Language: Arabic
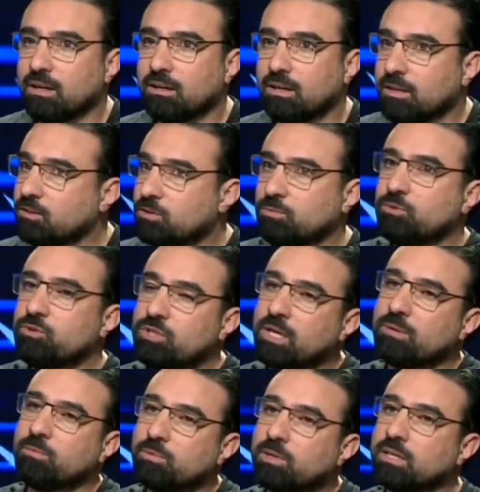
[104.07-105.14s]
لان انتم مو جهه
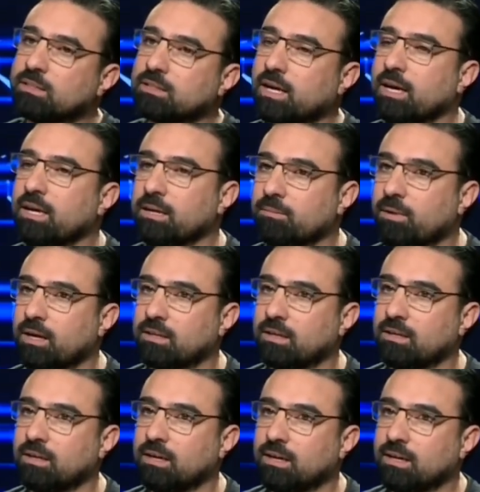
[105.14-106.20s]
ممكن تقيم
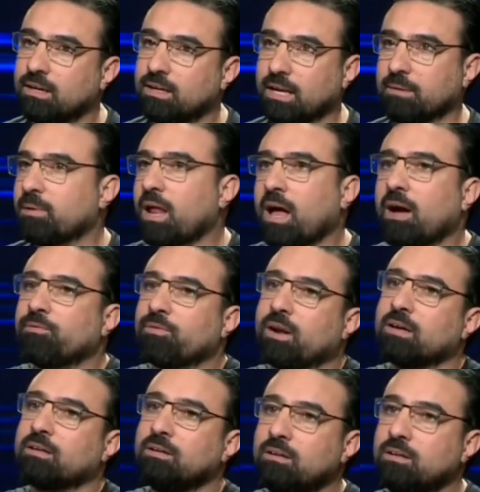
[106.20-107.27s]
هذا يعني ما راح
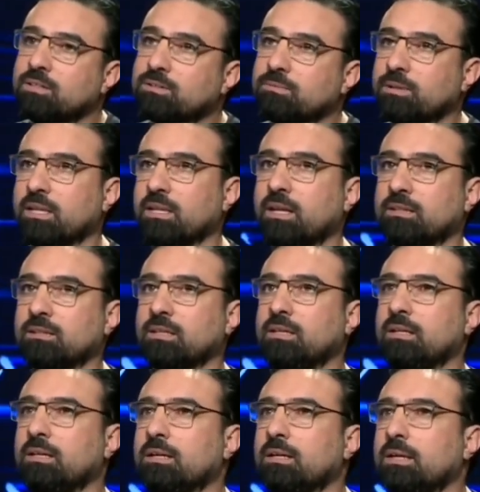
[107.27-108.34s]
افرح كلش مثلا اذا
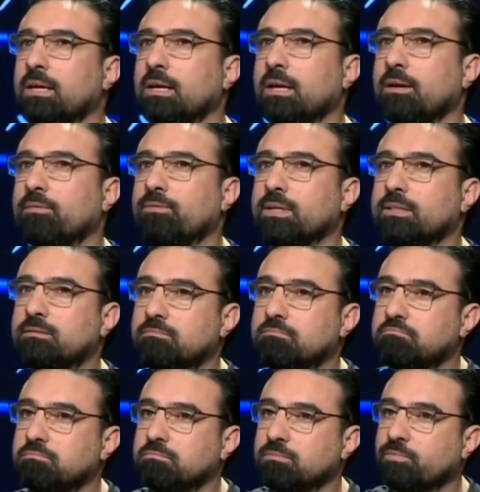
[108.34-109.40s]
تعطيني فد
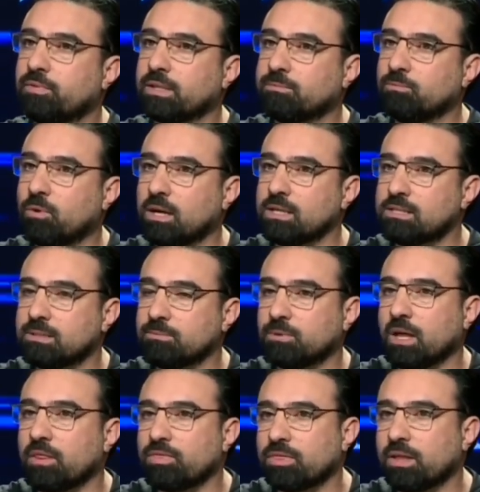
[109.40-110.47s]
فد مؤسسه
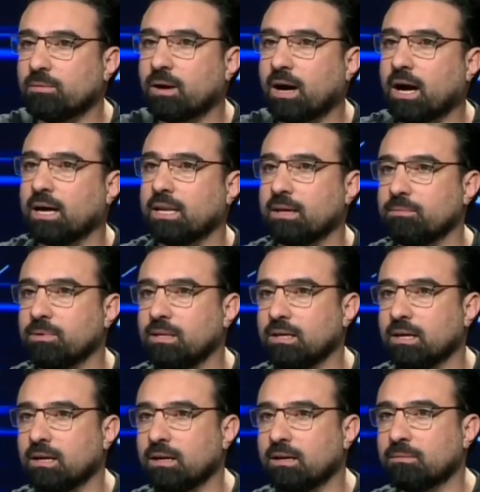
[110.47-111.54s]
منظمه عالميه